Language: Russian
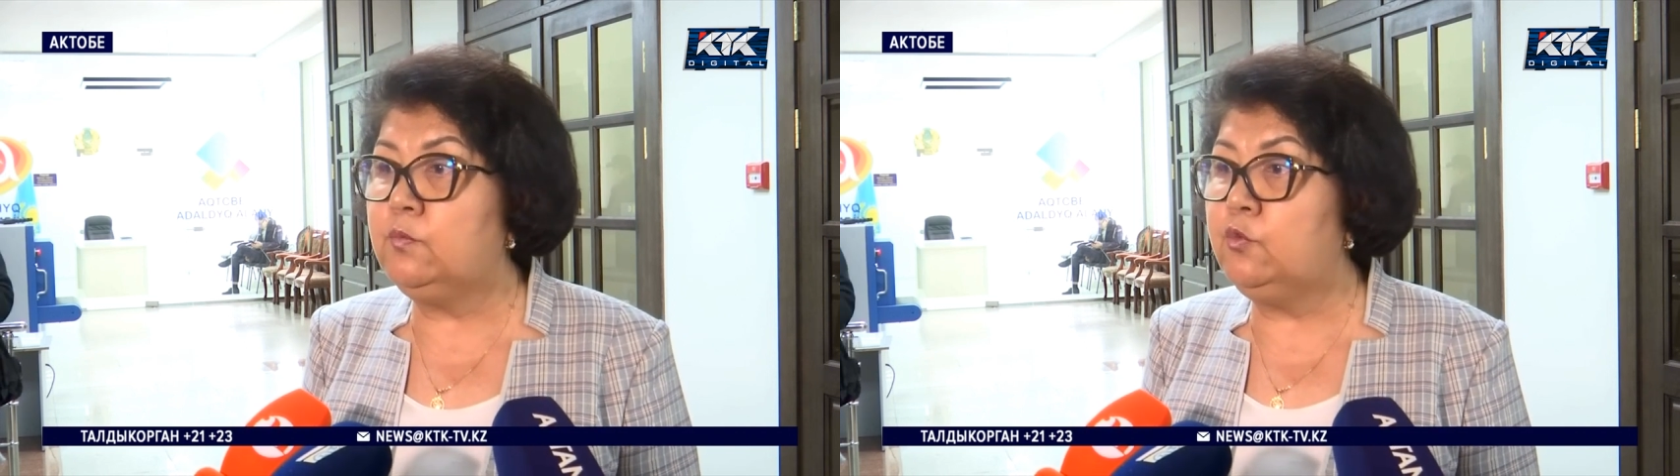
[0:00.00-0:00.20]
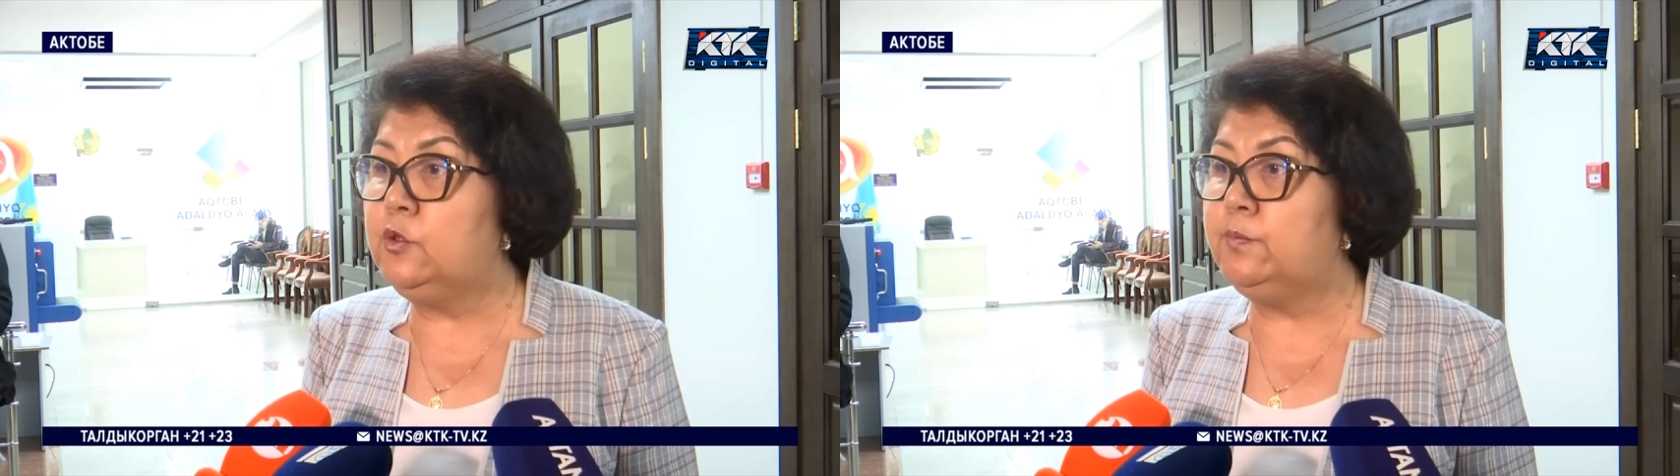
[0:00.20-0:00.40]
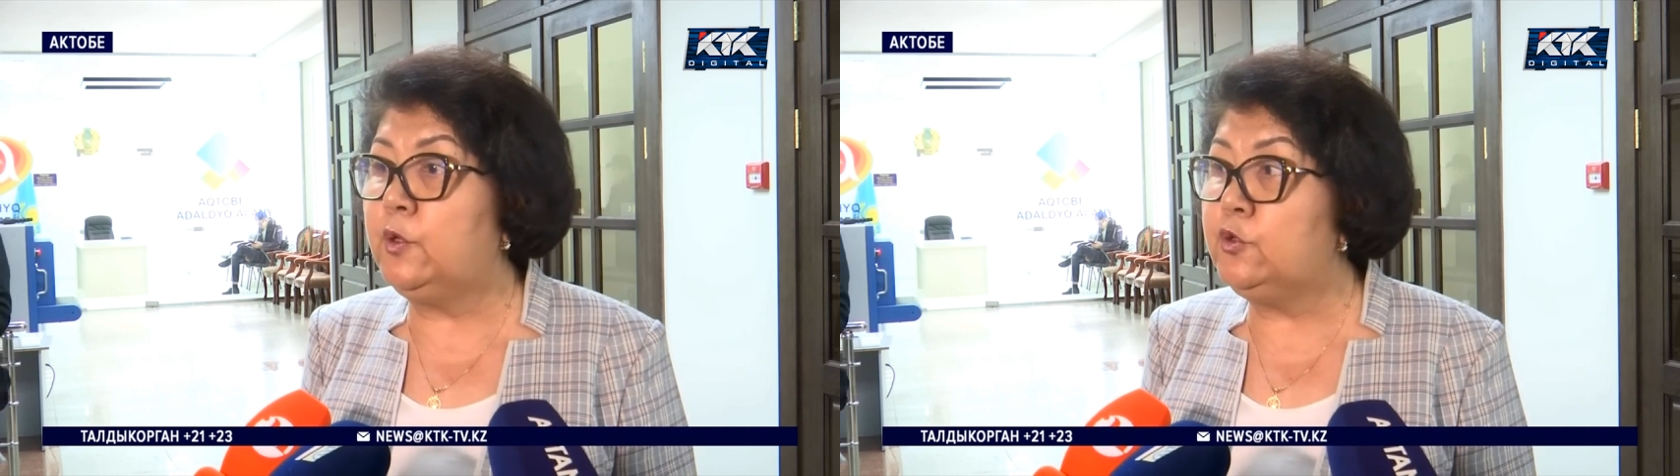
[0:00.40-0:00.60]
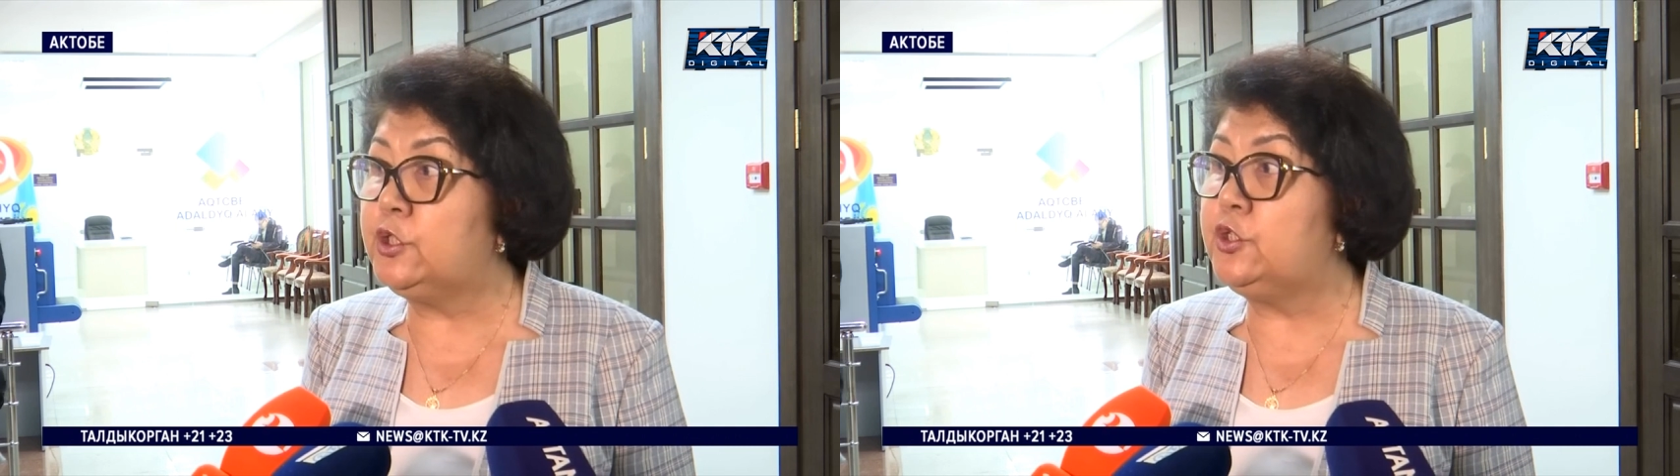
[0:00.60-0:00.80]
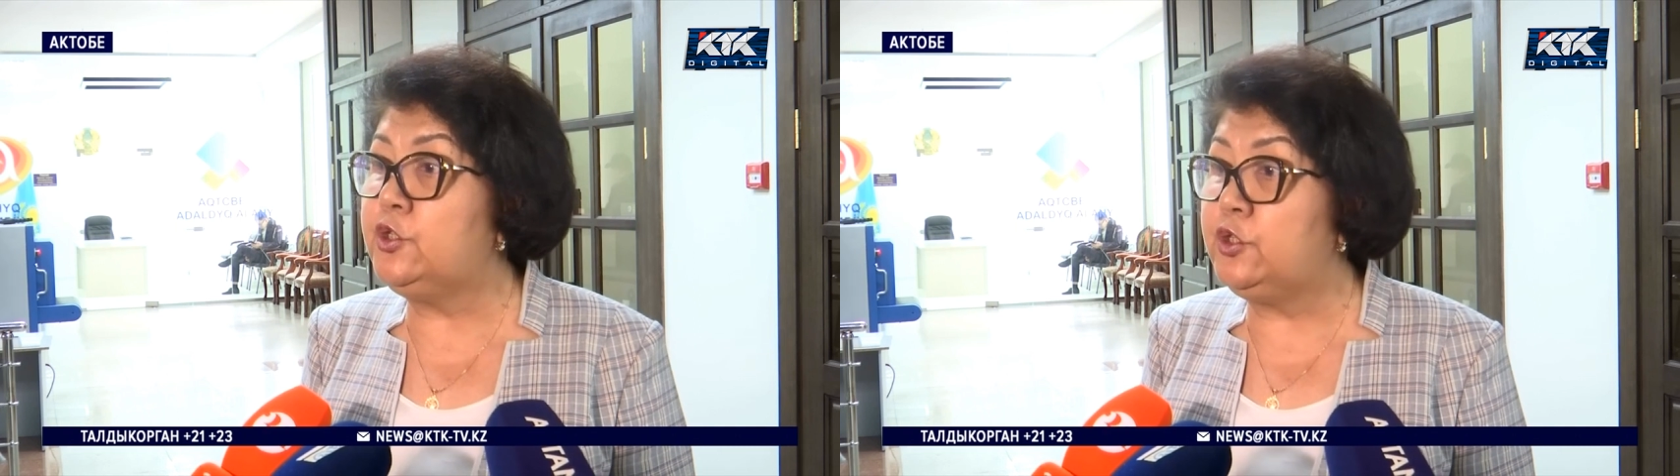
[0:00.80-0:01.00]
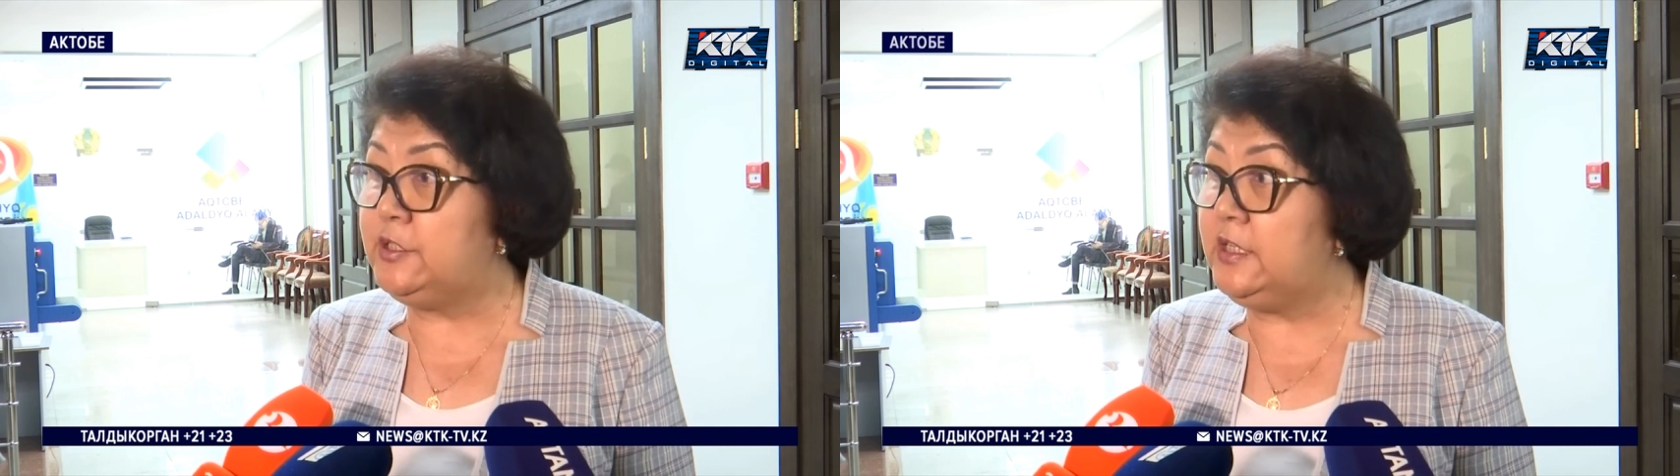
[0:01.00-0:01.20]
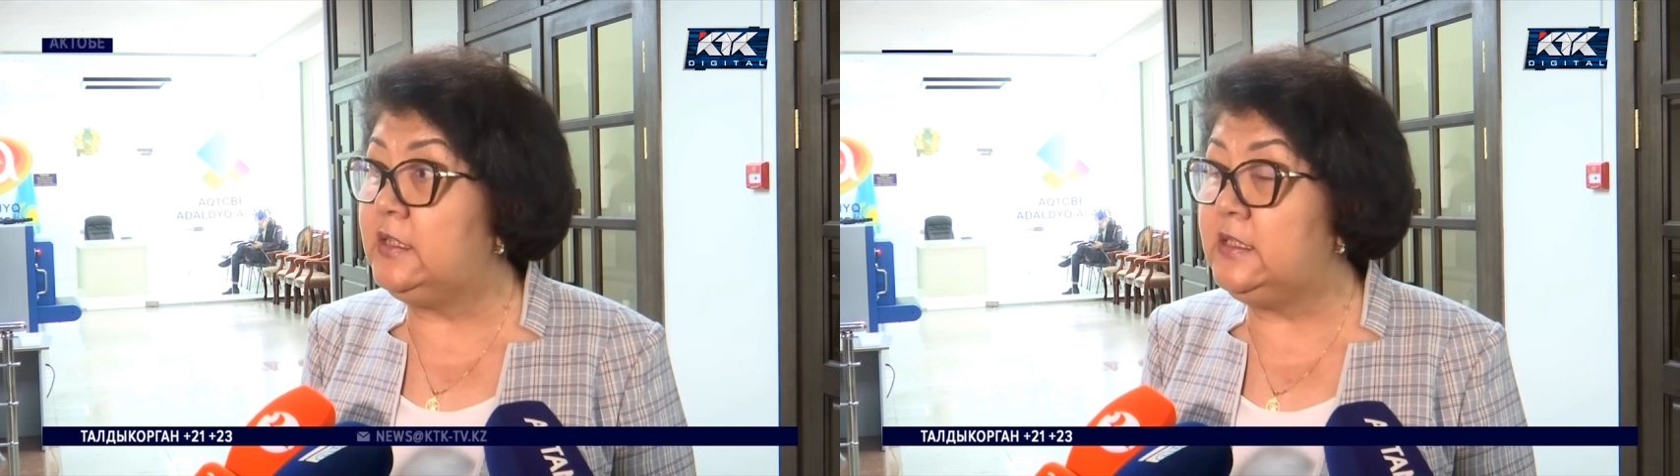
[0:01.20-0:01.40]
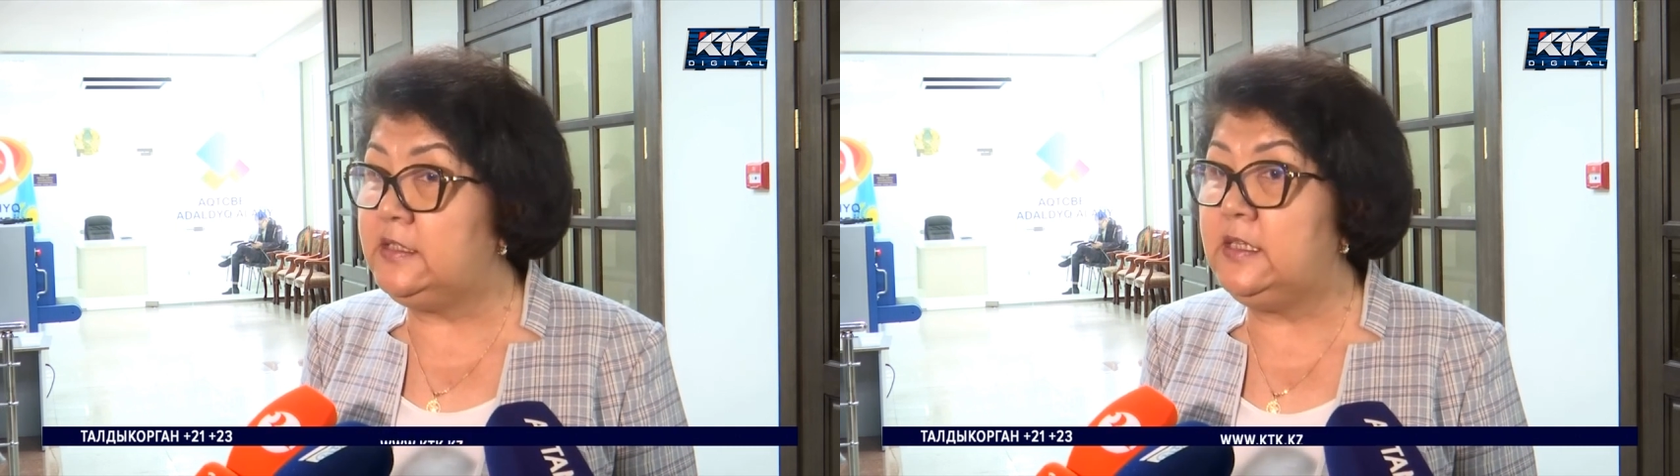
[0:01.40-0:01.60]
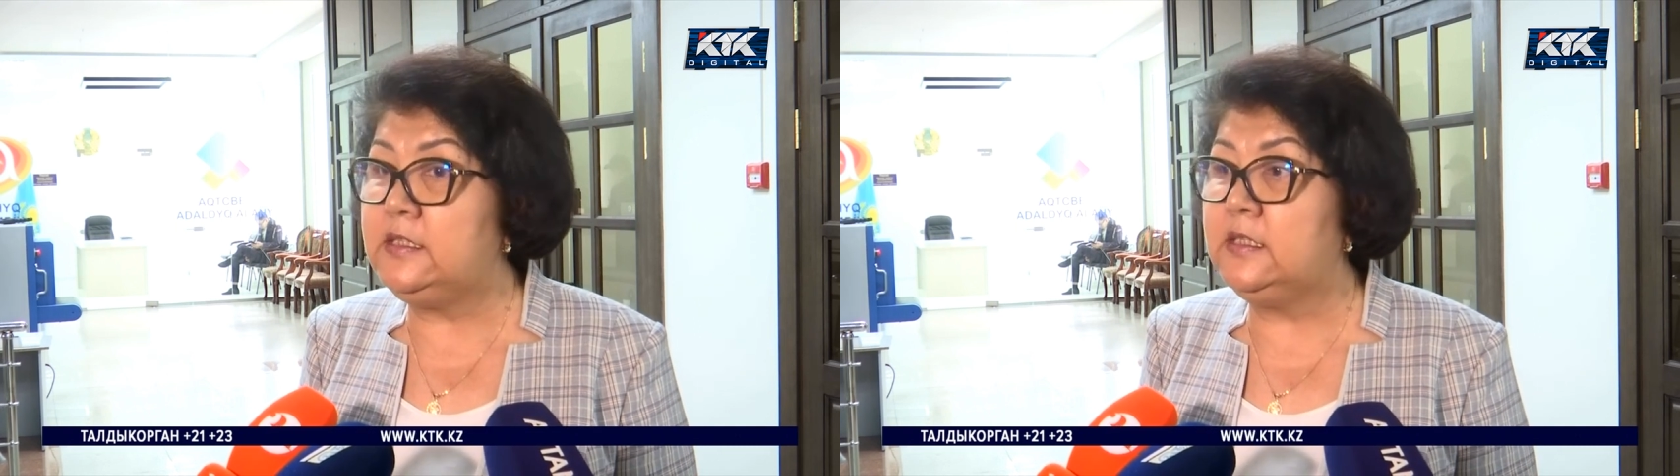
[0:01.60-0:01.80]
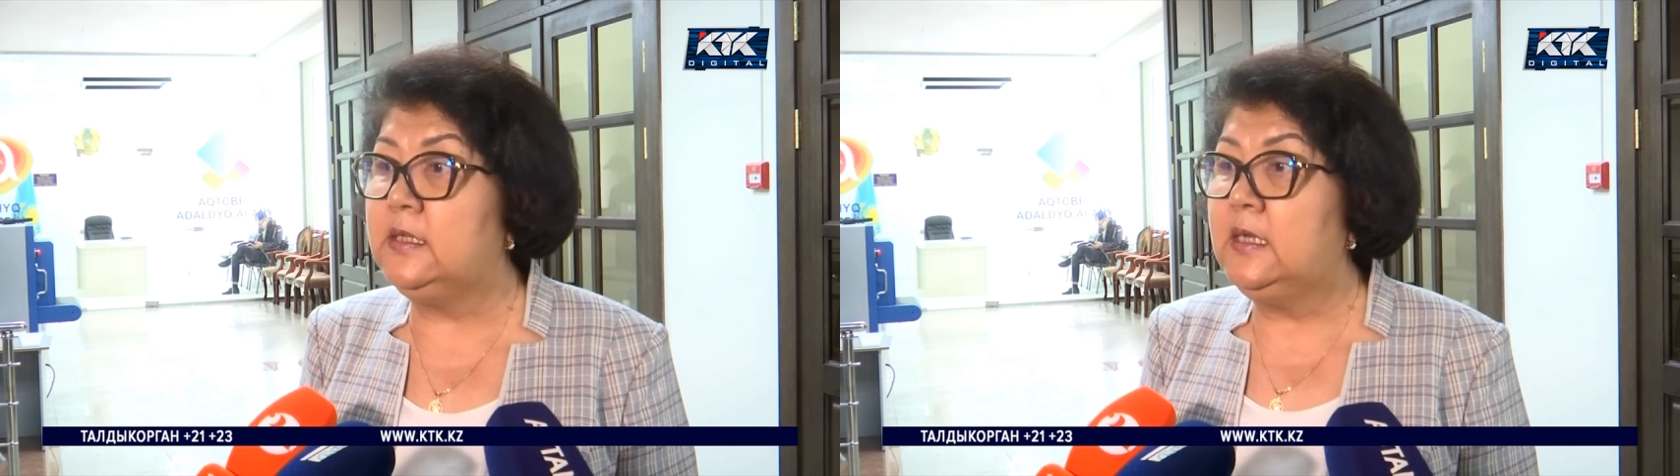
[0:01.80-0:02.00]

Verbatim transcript: будет получить еще те дети